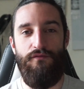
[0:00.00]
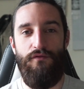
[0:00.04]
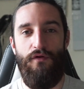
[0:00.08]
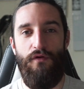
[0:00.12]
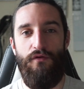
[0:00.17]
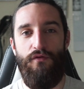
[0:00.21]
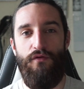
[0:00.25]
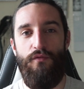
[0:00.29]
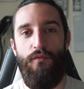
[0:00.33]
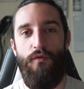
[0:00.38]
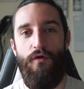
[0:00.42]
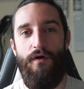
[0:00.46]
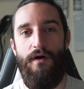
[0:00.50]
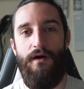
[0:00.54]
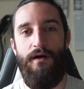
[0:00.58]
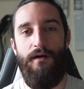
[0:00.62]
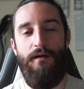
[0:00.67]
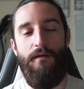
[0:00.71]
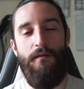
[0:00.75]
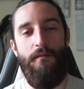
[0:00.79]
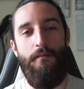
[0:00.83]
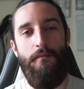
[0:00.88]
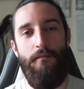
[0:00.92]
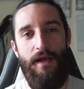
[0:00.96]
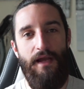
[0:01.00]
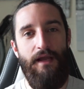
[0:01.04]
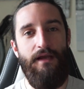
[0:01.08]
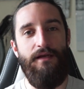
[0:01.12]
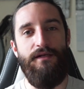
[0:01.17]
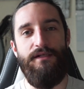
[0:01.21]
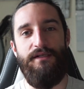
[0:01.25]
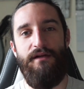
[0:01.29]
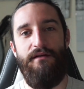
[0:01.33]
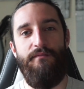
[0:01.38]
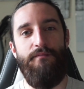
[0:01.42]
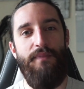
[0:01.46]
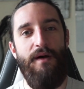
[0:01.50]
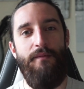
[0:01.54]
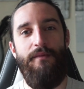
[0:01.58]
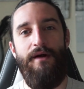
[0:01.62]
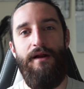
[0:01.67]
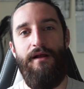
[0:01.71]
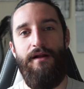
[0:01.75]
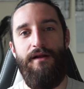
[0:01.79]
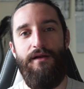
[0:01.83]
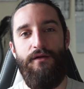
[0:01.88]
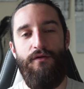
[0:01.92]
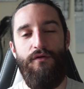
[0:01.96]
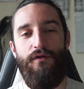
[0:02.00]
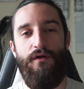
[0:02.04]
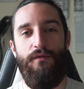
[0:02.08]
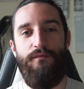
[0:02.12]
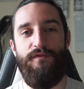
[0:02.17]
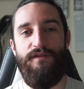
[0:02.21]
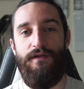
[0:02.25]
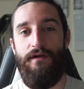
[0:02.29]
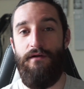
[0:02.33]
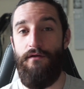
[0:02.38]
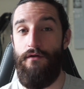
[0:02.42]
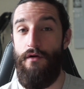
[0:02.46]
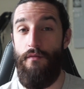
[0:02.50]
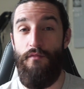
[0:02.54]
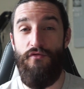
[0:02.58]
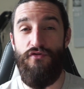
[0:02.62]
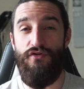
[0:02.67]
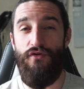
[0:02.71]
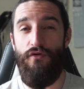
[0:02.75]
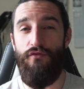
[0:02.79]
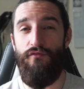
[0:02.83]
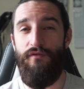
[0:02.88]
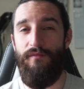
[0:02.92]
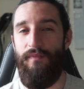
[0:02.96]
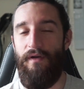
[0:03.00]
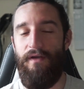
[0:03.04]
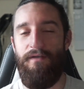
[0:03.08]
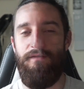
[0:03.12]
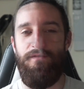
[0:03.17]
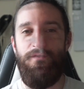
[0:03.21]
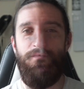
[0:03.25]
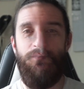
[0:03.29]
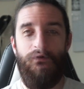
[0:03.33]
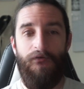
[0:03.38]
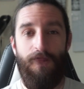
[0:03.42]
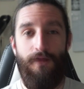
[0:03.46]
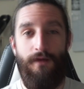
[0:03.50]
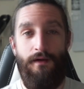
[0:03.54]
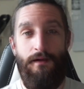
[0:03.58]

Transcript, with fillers: une gueule de bois, mais j'avais pas mal à la gueule comme ça, comme aujourd'hui par exemple.